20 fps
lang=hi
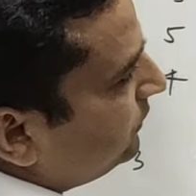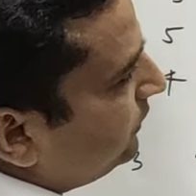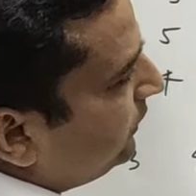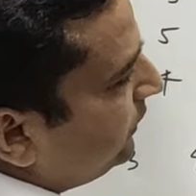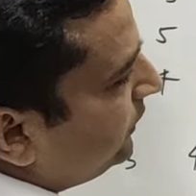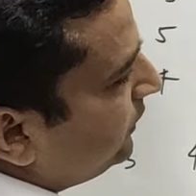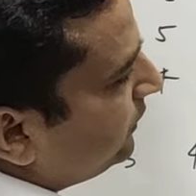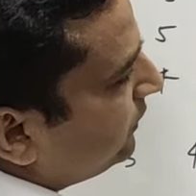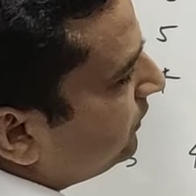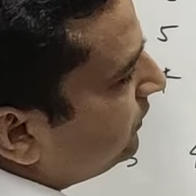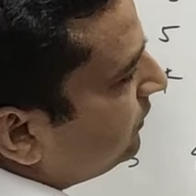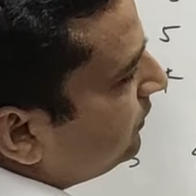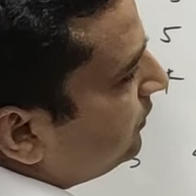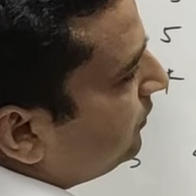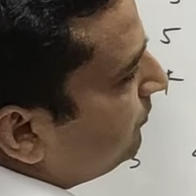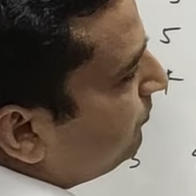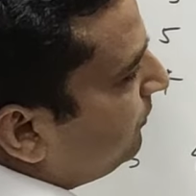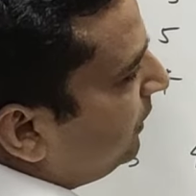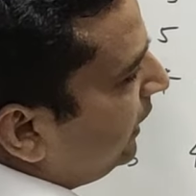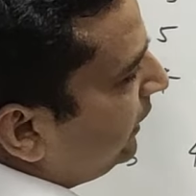थ्री
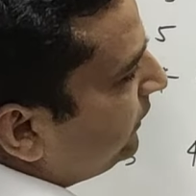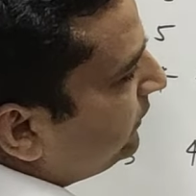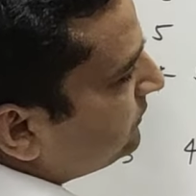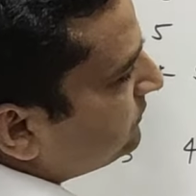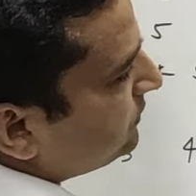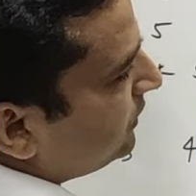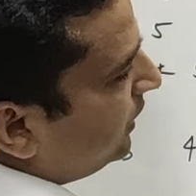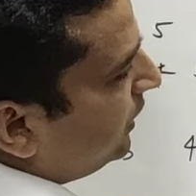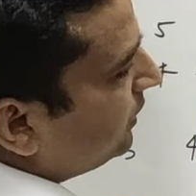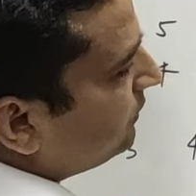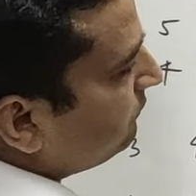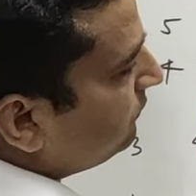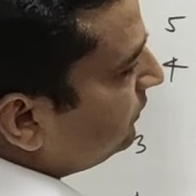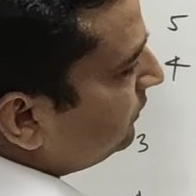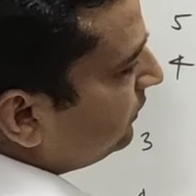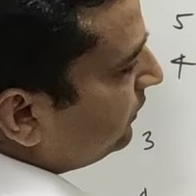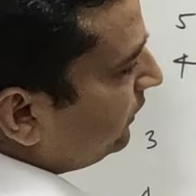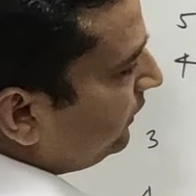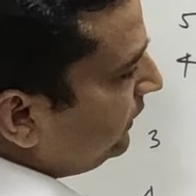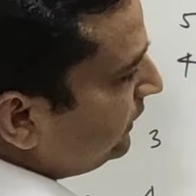माइनस आर वन
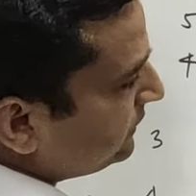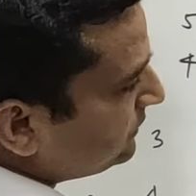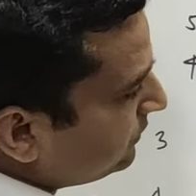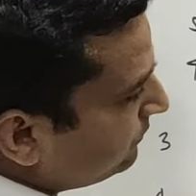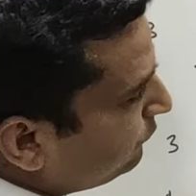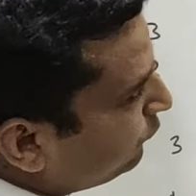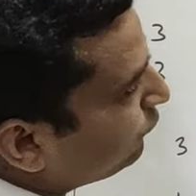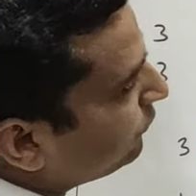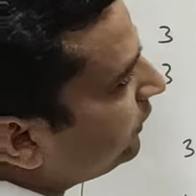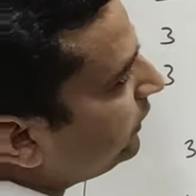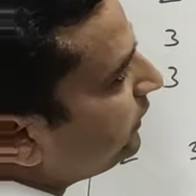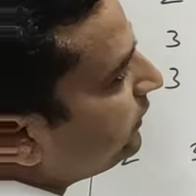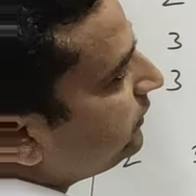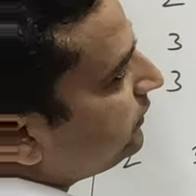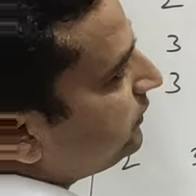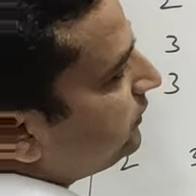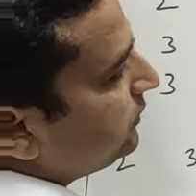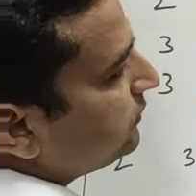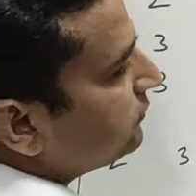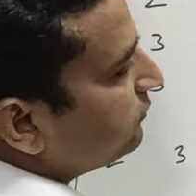ये सब होंगे
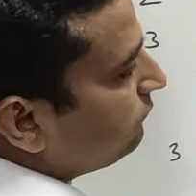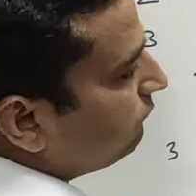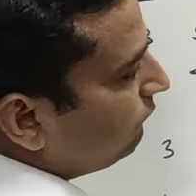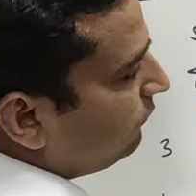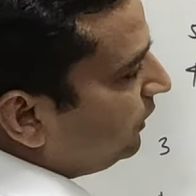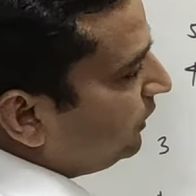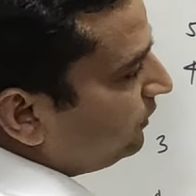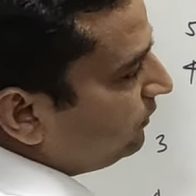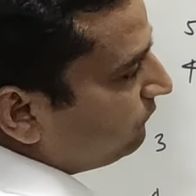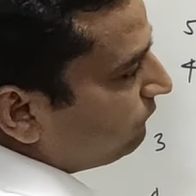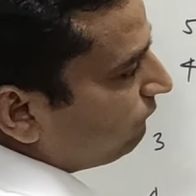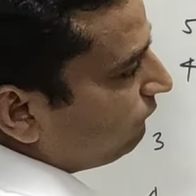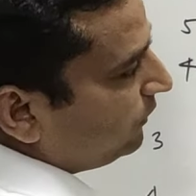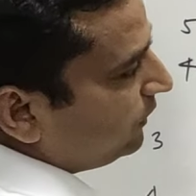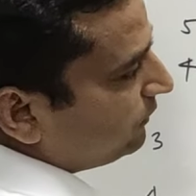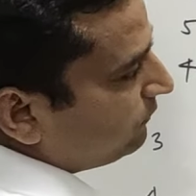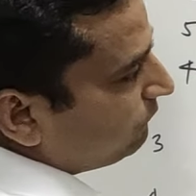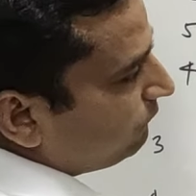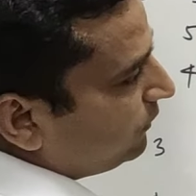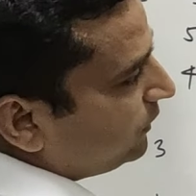तो वन
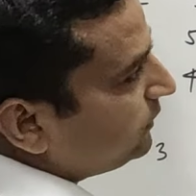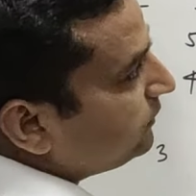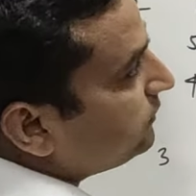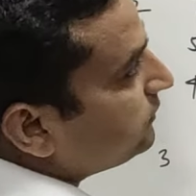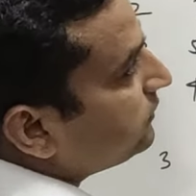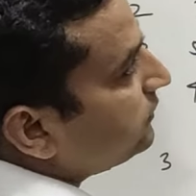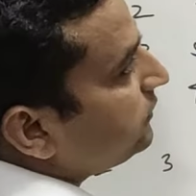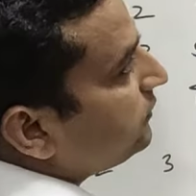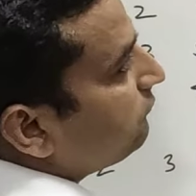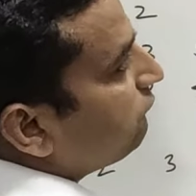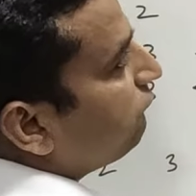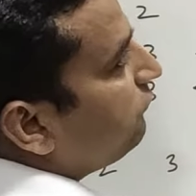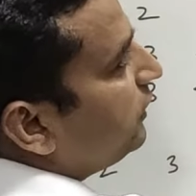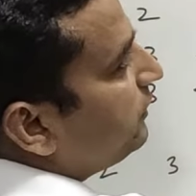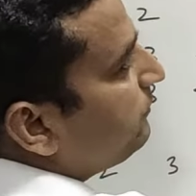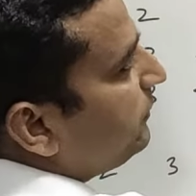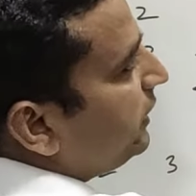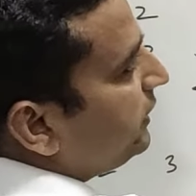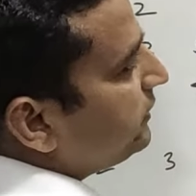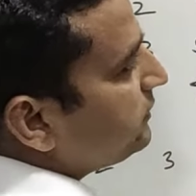वन वन वन
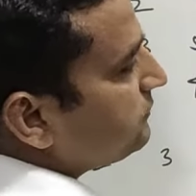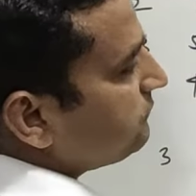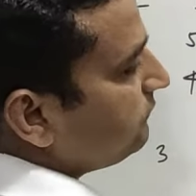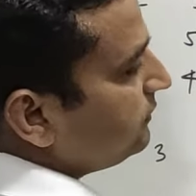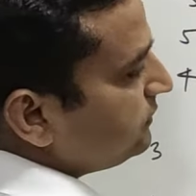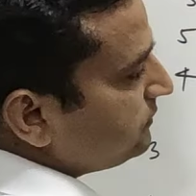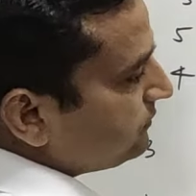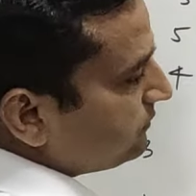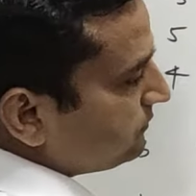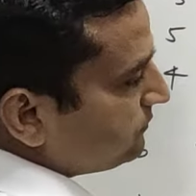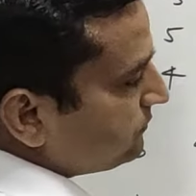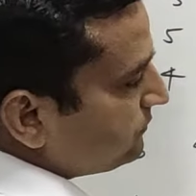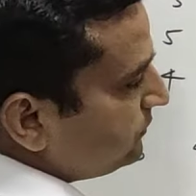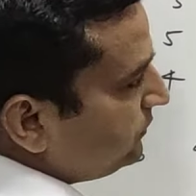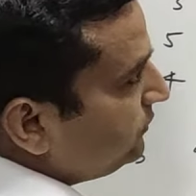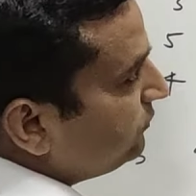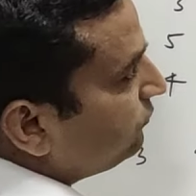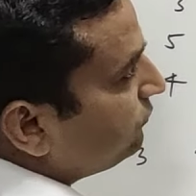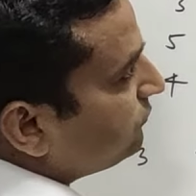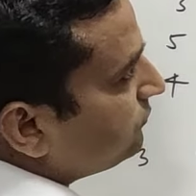माइनस वन
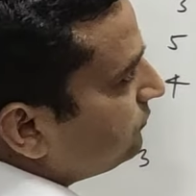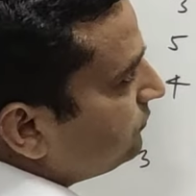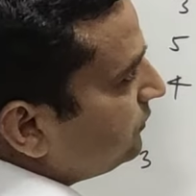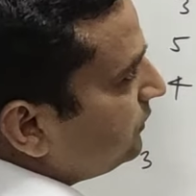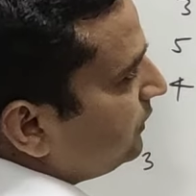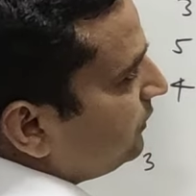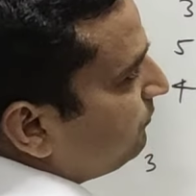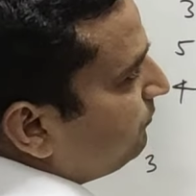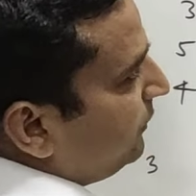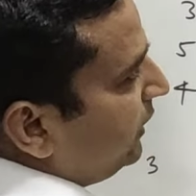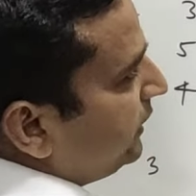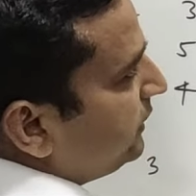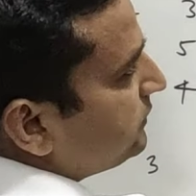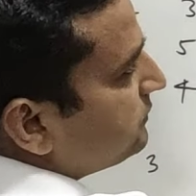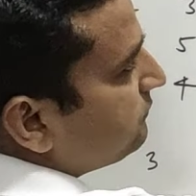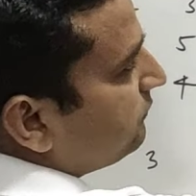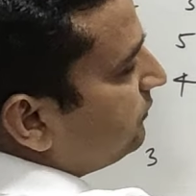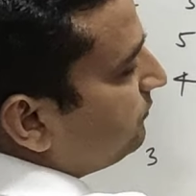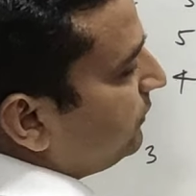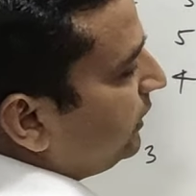ज़ीरो
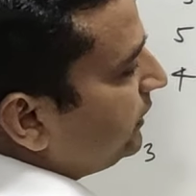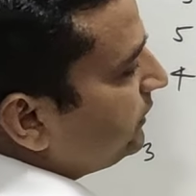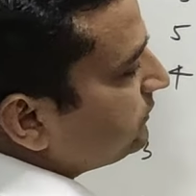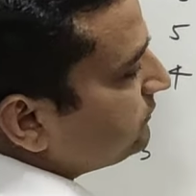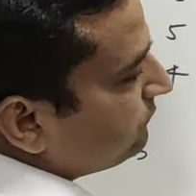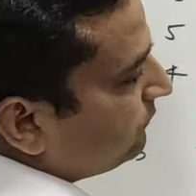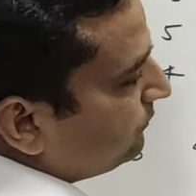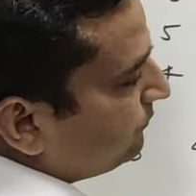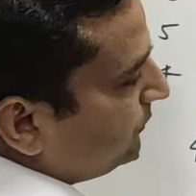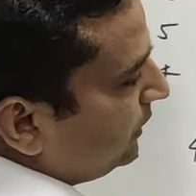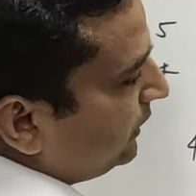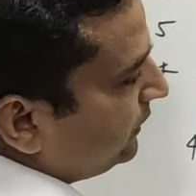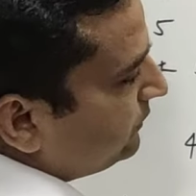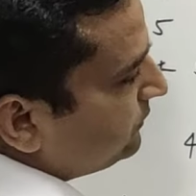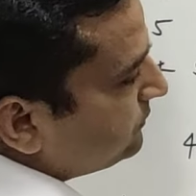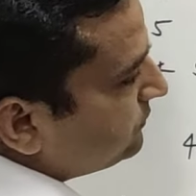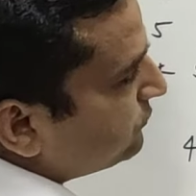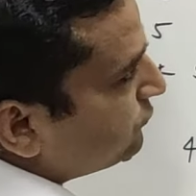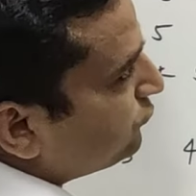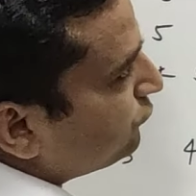माइनस वन माइनस वन
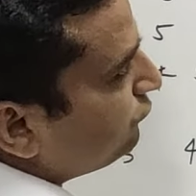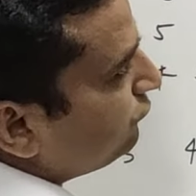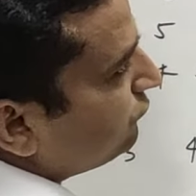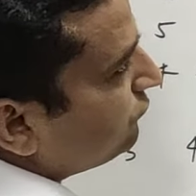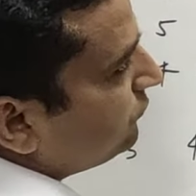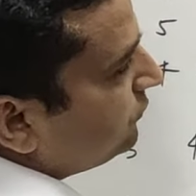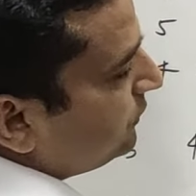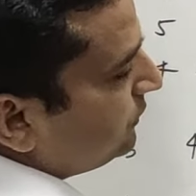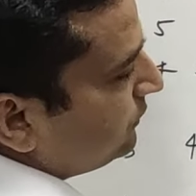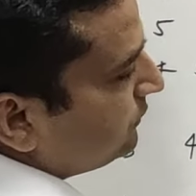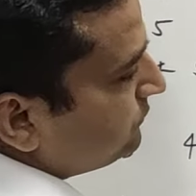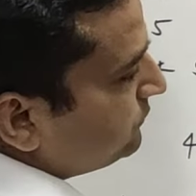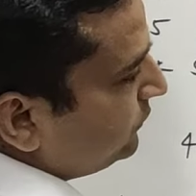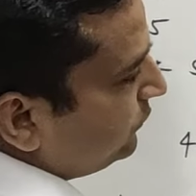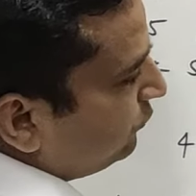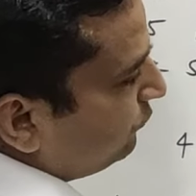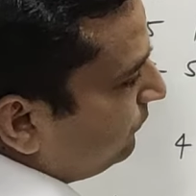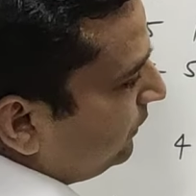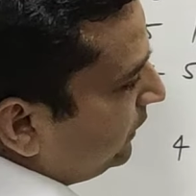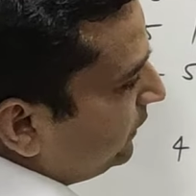माइनस टू
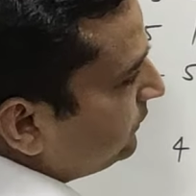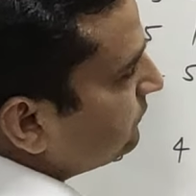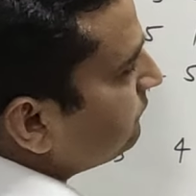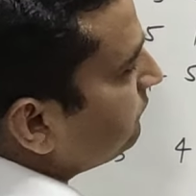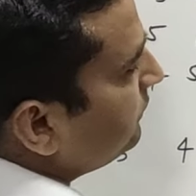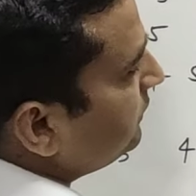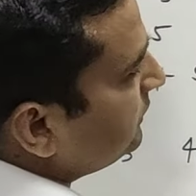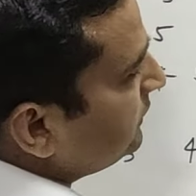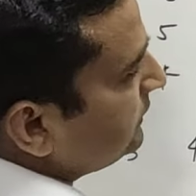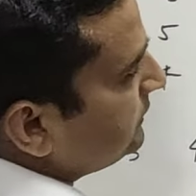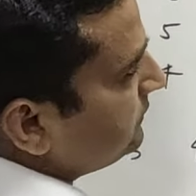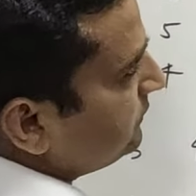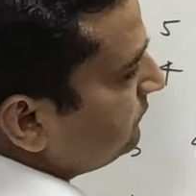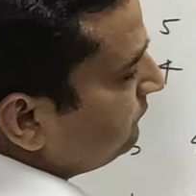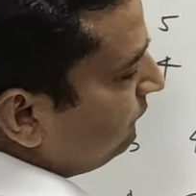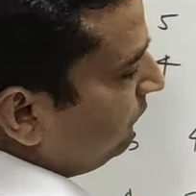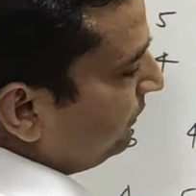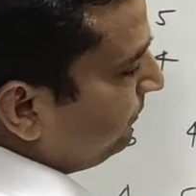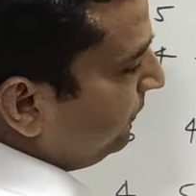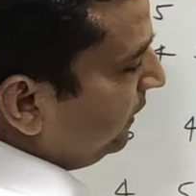ज़ीरो माइनस वन दिस इज़
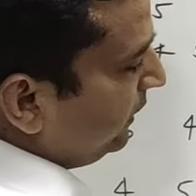वन